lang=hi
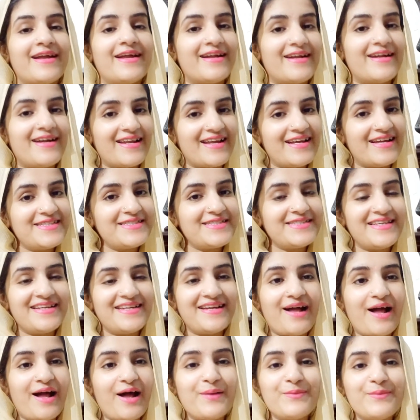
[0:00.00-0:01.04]
कराची
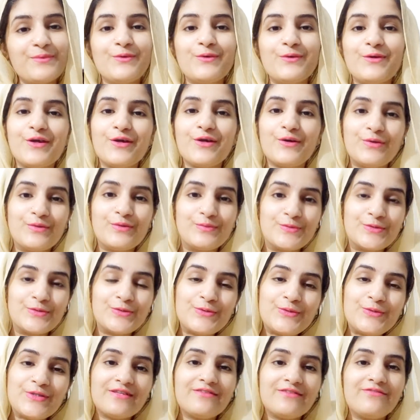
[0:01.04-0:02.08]
का आपको ये
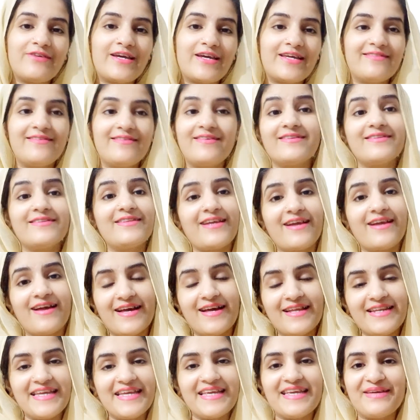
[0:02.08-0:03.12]
खूबसूरत वेदर
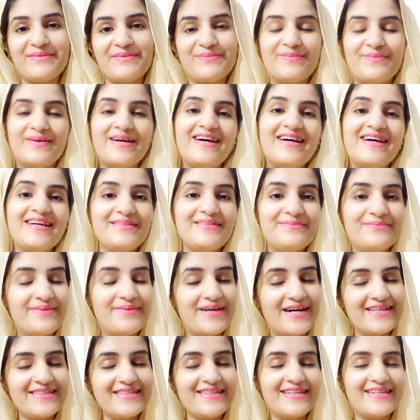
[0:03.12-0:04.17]
दिखाने के बाद
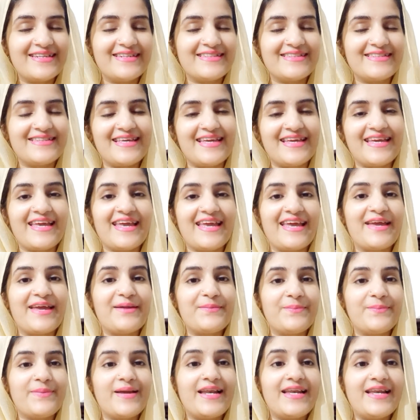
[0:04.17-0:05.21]
बात करते
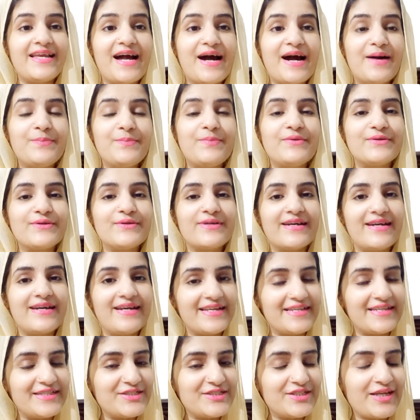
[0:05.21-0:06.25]
हैं पहले आप लोग
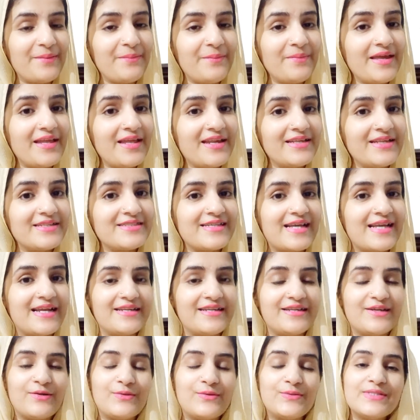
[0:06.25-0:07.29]
कर लीजिए मेरे
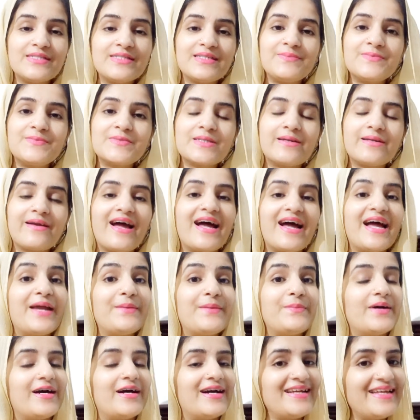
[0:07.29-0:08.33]
चैनल को
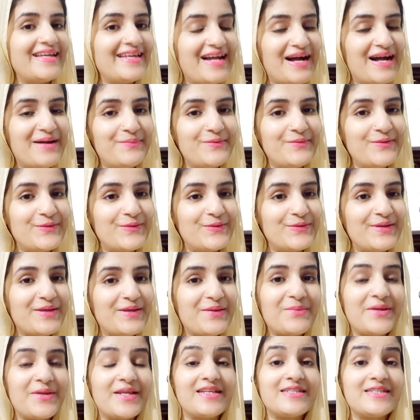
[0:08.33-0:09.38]
सब्सक्राइब अगर आप लोगों
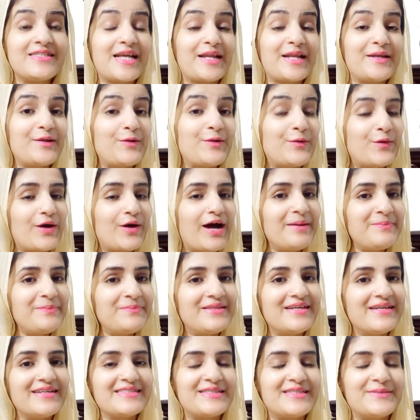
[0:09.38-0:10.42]
ने मेरे चैनल को
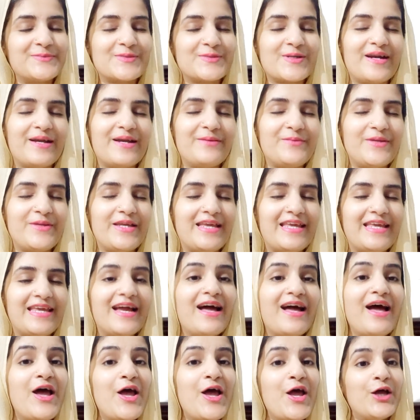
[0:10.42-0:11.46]
अब तक सब्सक्राइब नहीं
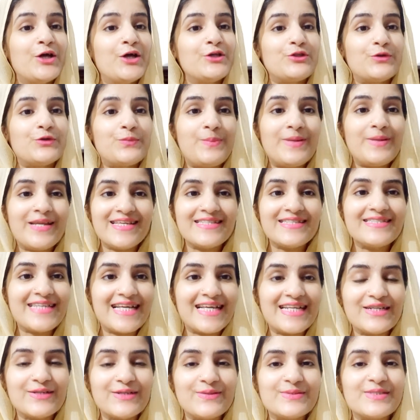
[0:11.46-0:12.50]
किया तो प्लीज़
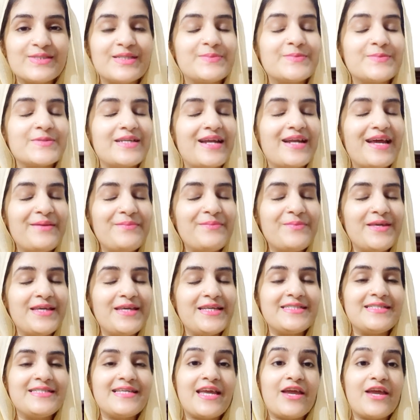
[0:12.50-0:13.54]
चैनल को सब्सक्राइब
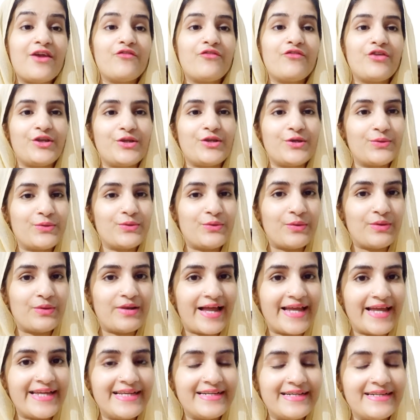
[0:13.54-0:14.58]
कीजिए वीडियो को
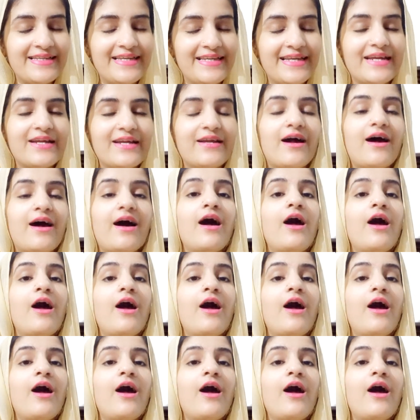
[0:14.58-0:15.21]
लाइक करिएगा